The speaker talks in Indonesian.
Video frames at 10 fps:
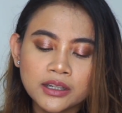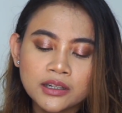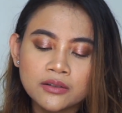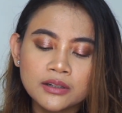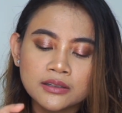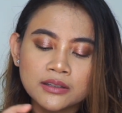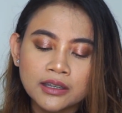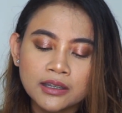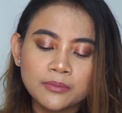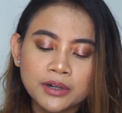gini dia udah
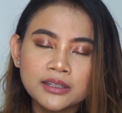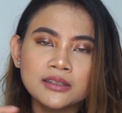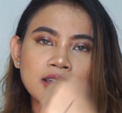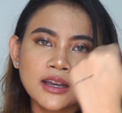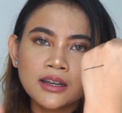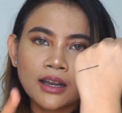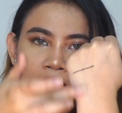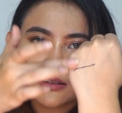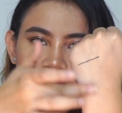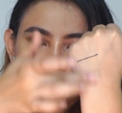stay in place, dia
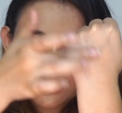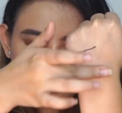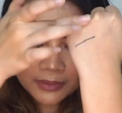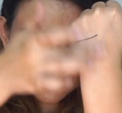nggak nge-smudge sama